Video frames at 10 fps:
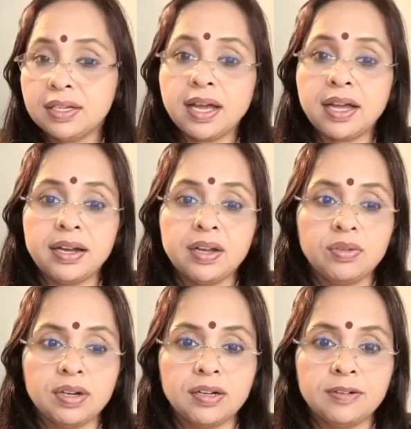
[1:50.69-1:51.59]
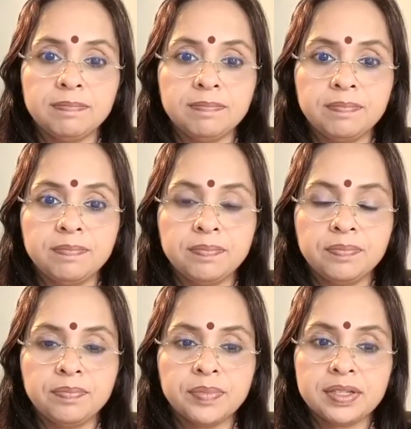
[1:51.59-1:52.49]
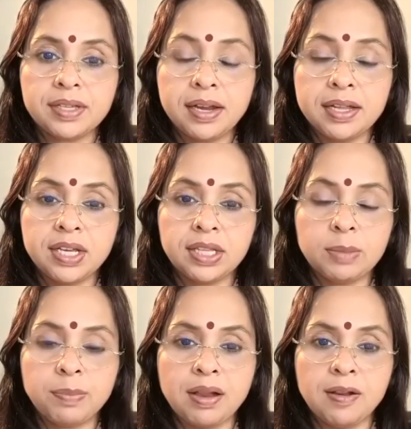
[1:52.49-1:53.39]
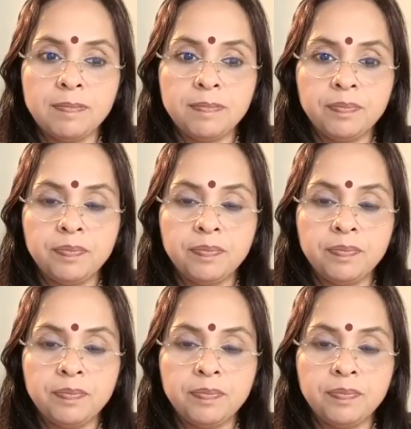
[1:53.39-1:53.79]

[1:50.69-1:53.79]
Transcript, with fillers: सारे नवग्रह सारे क्षेत्रपाल